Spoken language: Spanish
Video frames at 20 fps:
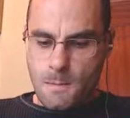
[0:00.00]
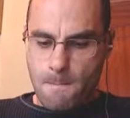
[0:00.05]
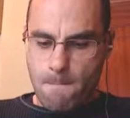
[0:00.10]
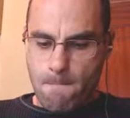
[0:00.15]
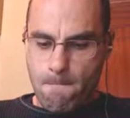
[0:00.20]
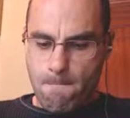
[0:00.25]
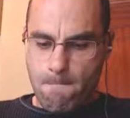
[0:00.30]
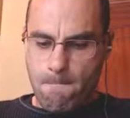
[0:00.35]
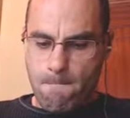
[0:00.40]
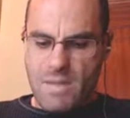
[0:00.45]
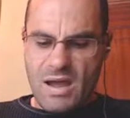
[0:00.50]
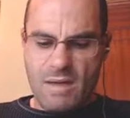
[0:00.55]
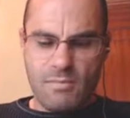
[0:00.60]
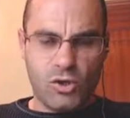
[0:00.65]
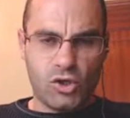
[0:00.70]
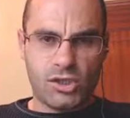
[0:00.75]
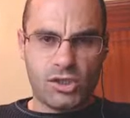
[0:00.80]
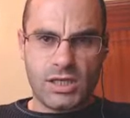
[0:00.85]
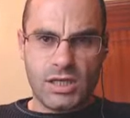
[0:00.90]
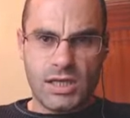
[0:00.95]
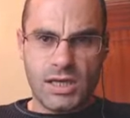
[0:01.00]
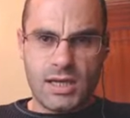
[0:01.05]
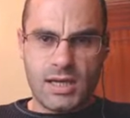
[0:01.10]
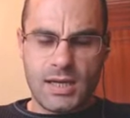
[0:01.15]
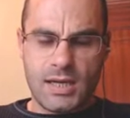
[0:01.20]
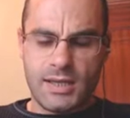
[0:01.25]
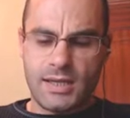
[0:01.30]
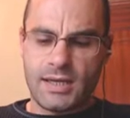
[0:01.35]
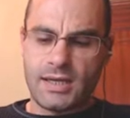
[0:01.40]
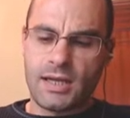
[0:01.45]
Vamos
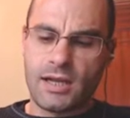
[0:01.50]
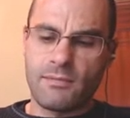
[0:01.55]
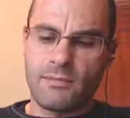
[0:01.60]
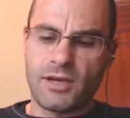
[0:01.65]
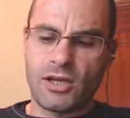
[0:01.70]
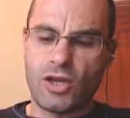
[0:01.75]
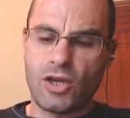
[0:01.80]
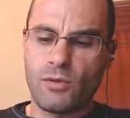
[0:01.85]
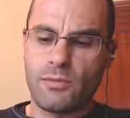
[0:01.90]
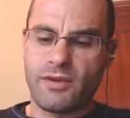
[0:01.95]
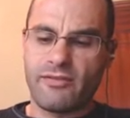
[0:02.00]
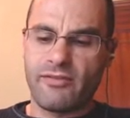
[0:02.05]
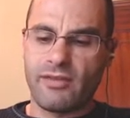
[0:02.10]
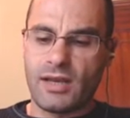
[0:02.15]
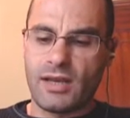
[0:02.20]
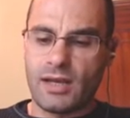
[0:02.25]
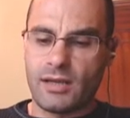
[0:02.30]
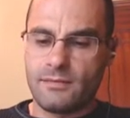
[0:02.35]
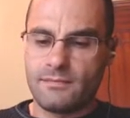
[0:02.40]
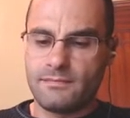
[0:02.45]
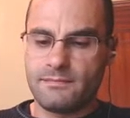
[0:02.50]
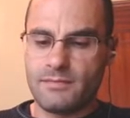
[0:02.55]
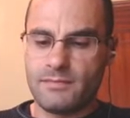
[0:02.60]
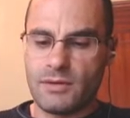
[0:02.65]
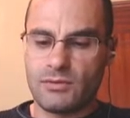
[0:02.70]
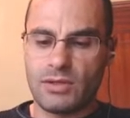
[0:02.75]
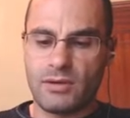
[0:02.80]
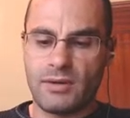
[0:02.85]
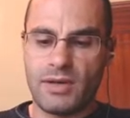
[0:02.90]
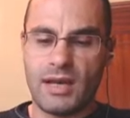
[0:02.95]
a dejar el mágico para el final.
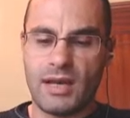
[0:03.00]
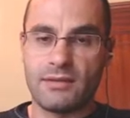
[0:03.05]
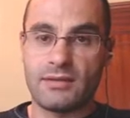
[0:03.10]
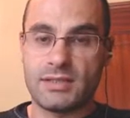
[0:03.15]
Vamos a abrir antes